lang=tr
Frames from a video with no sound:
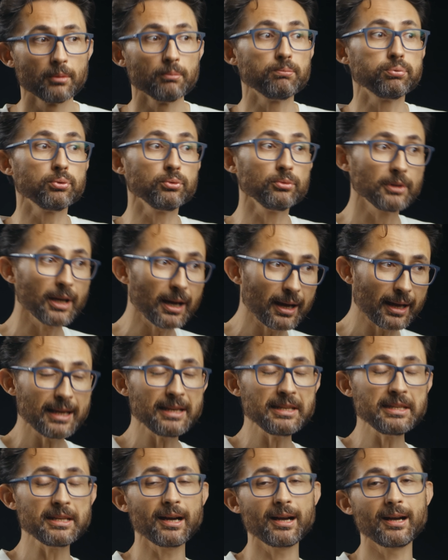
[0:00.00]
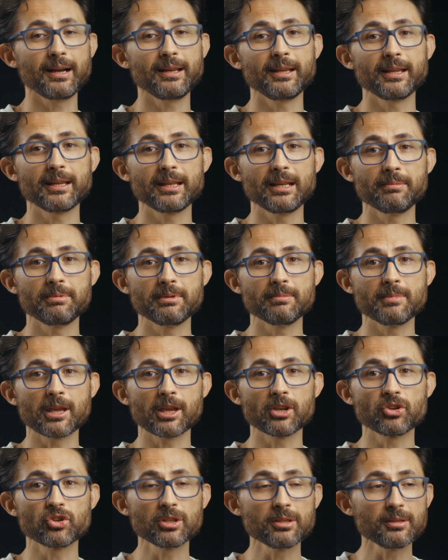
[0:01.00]
Bunda en iyi hale
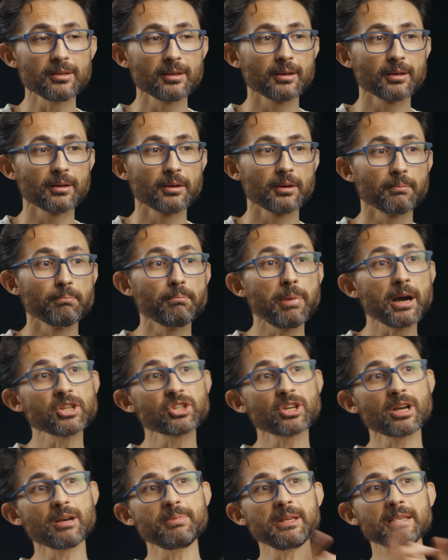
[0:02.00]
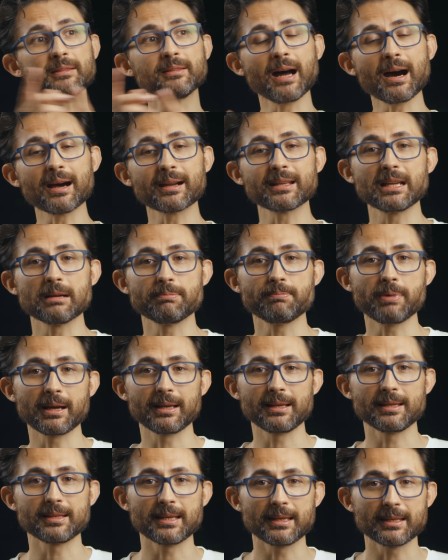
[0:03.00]
gelebilmek için başka bir dar
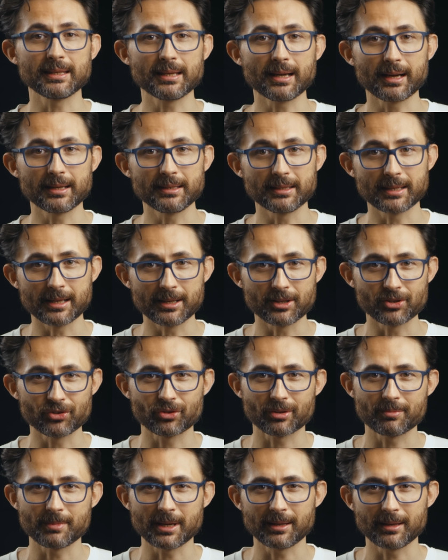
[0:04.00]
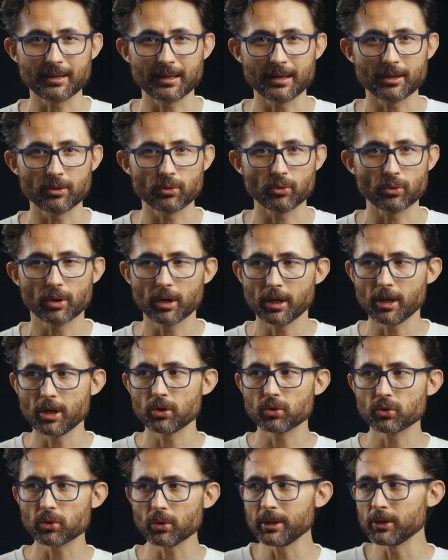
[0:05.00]
yapay zekayı geliştirmek gerekiyor.
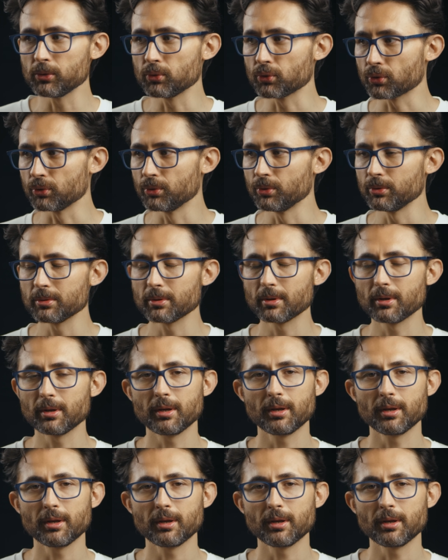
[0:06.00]
Şöyle düşünün.